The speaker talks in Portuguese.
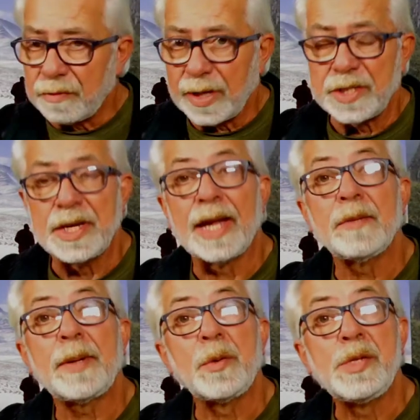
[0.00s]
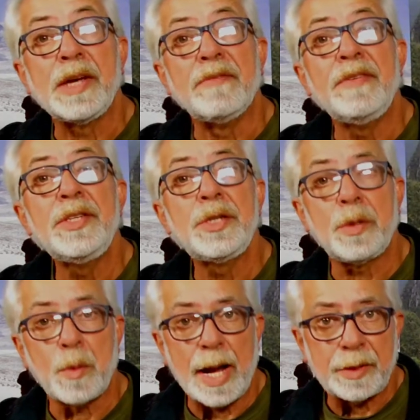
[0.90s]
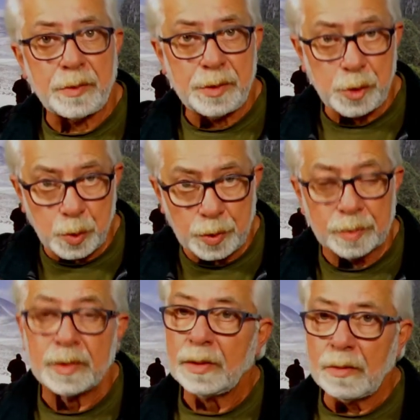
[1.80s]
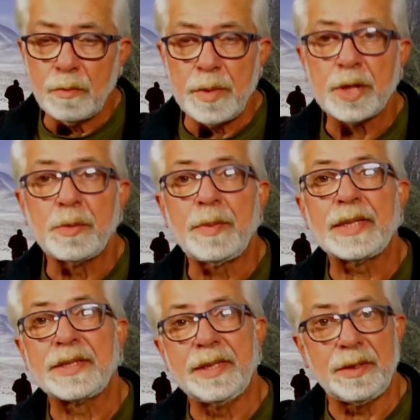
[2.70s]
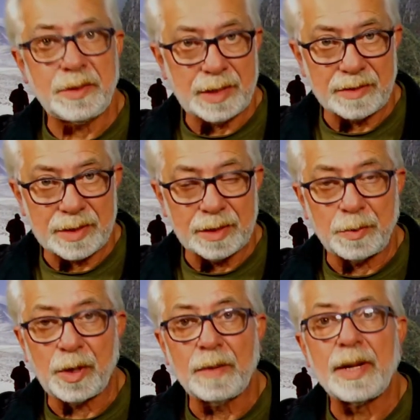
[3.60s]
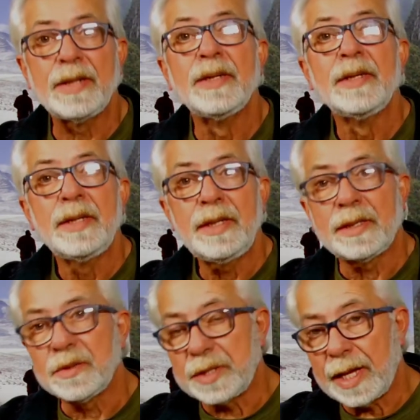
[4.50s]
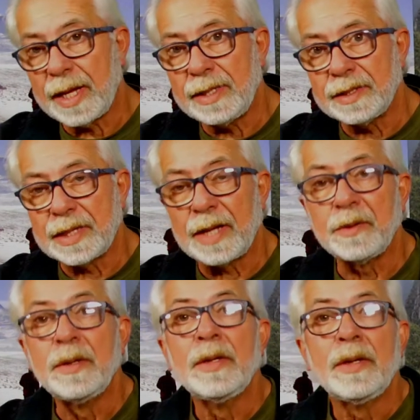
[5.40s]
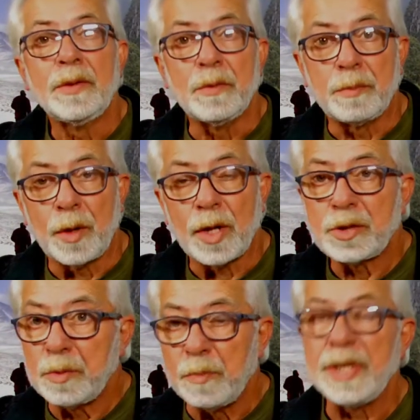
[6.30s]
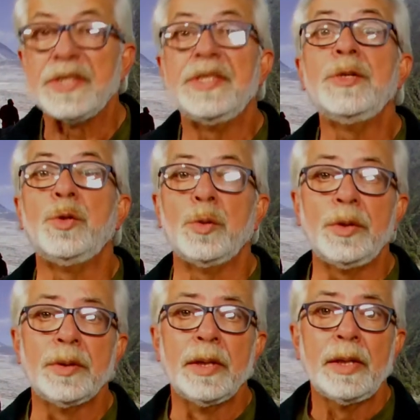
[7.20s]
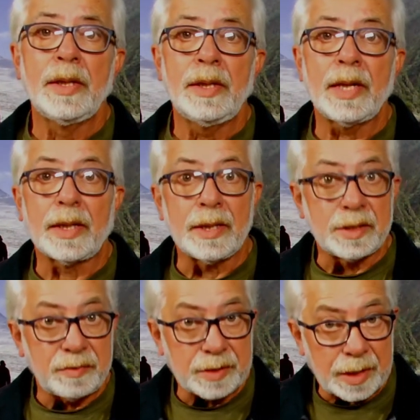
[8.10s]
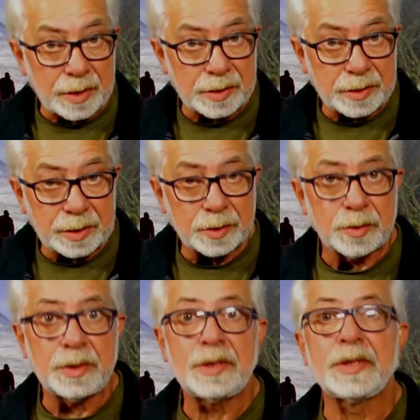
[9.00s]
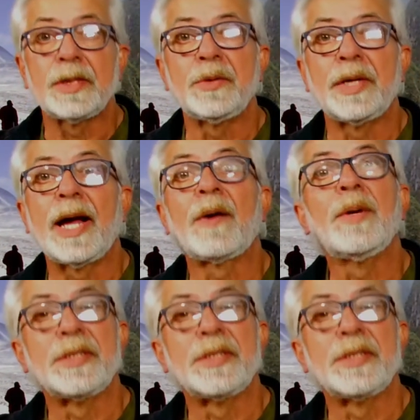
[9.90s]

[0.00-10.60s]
foi adiado para o dia 24 de junho. O mesmo passeio que estava sendo programado, então será realizado no próximo mês de junho e aqueles que fizeram as inscrições estão já com